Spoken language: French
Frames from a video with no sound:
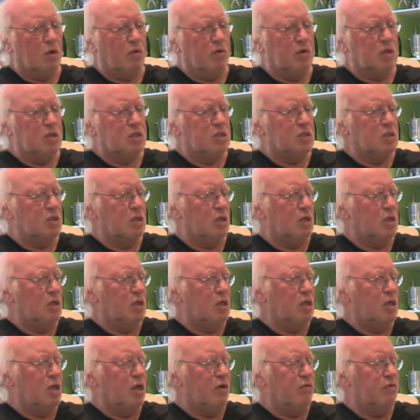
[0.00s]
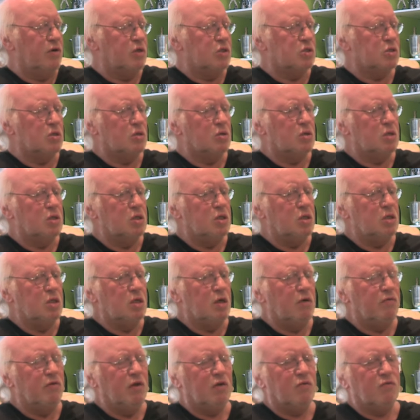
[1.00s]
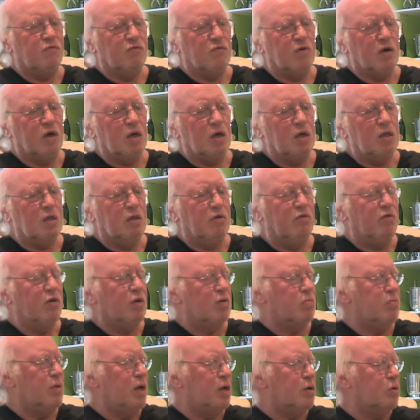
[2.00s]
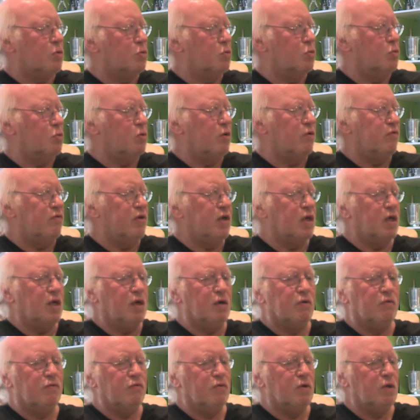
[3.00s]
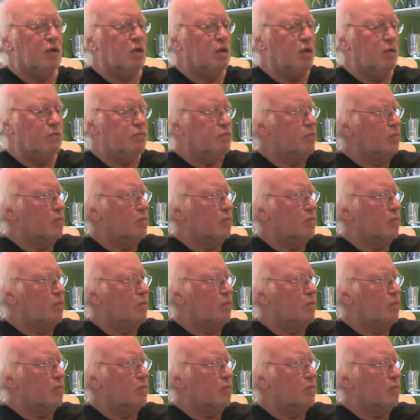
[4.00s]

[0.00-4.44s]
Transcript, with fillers: avec Cyril, avec Jean-Guy, avec Fred, avec Marco, avec Hervé,